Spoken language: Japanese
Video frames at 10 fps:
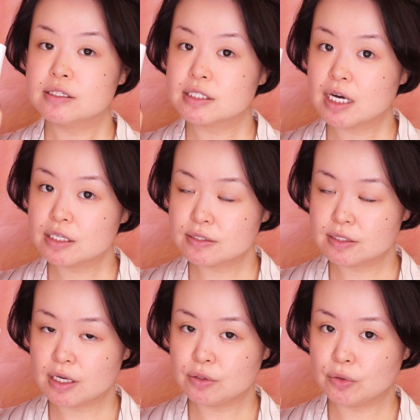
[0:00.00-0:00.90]
使い
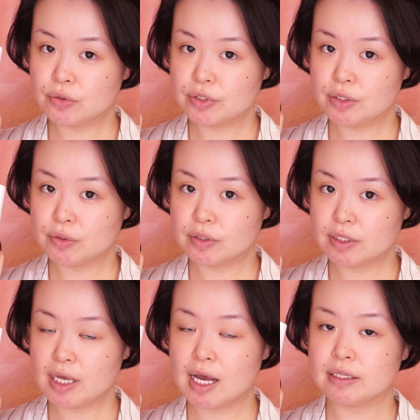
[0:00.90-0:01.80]
続けることによっ
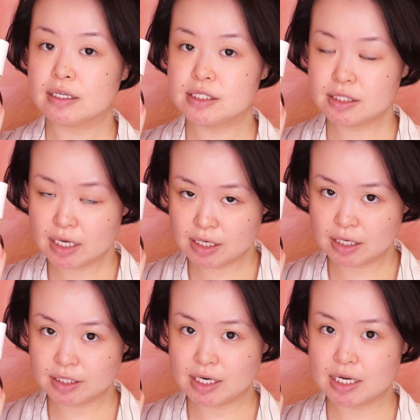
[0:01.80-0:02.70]
て肌自体
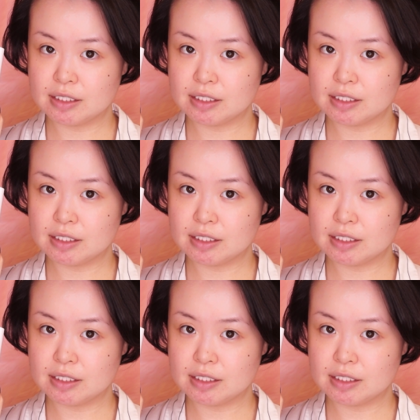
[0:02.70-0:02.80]
が綺麗